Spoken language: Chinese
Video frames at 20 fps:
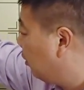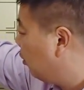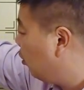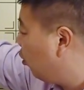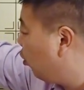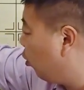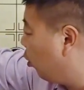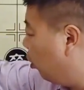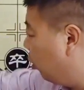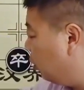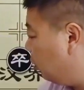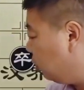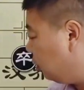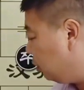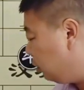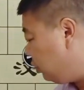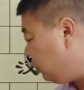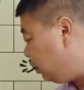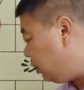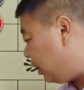
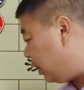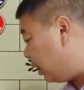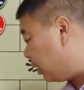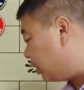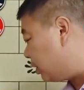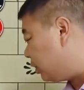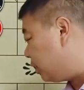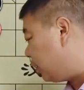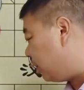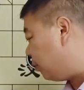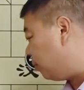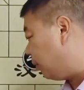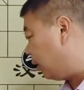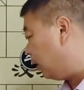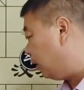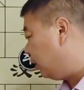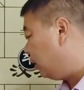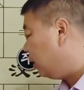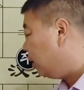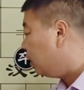红也是跳马，
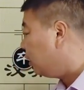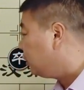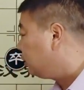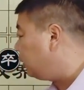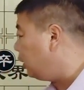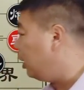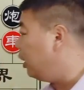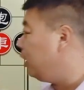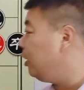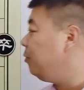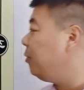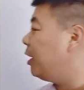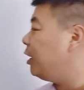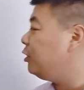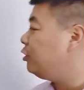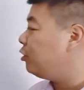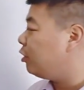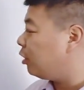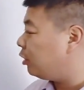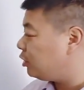这里
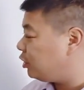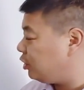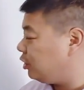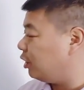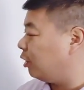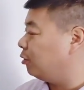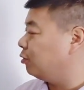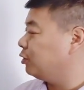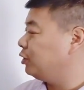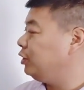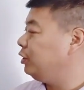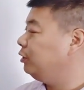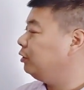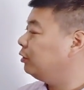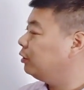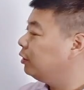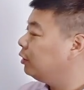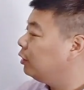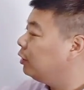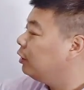面就要小
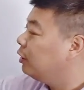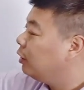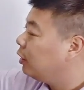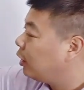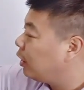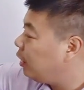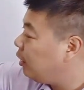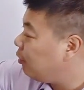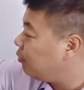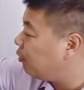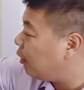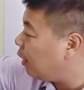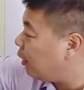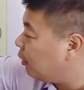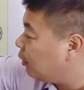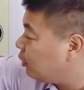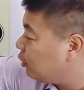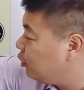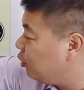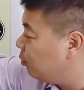心，黑
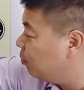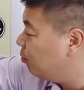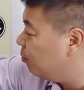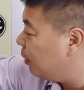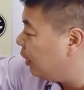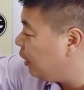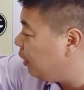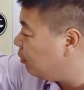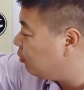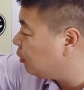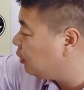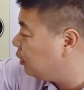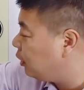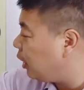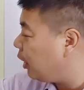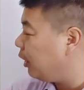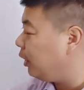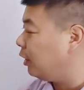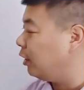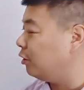方就没有
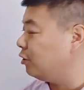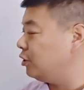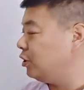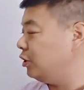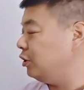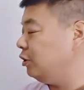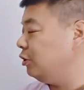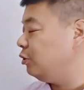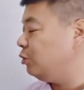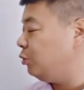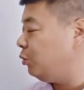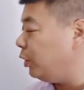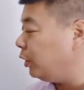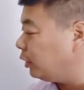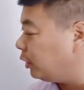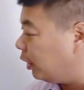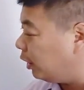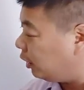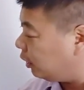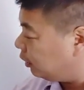这一招棋，觉
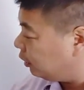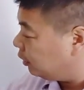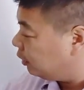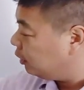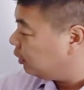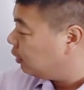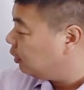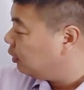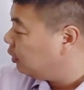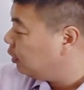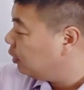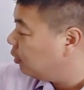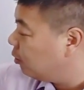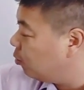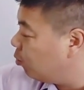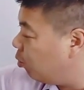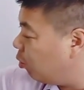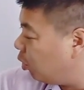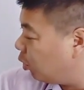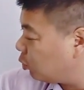得。
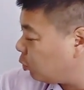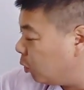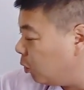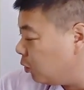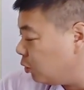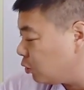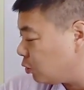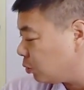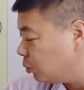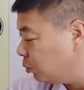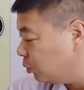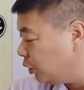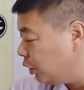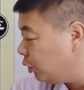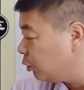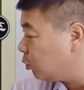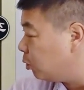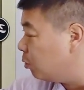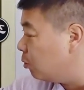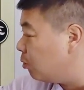我冲卒，
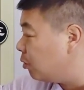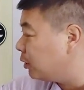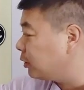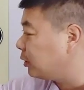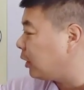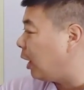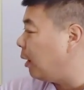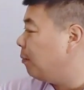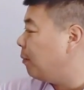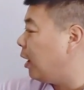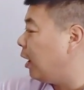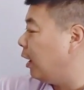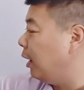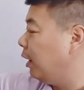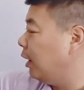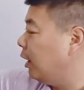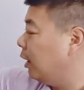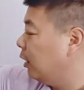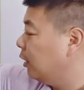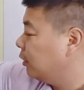你冲我打马
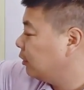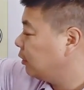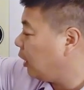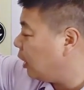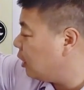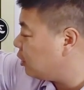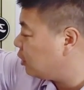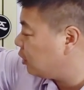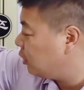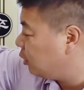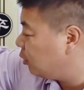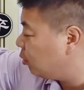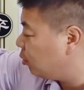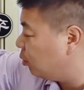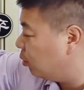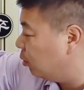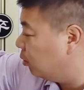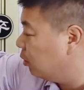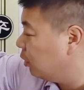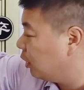呀！但是
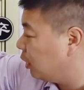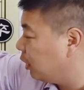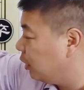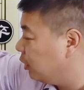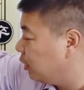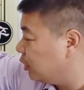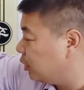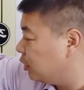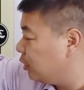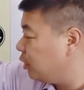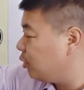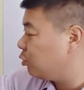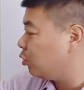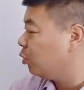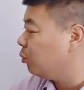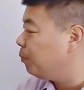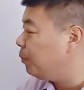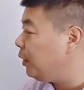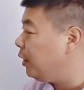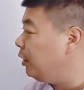红可以直接
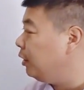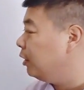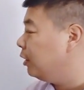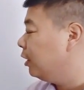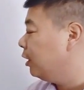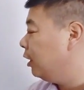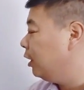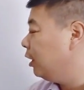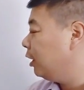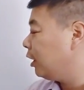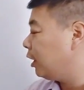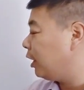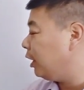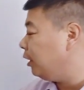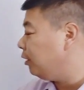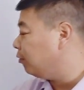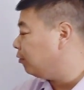冲兵，黑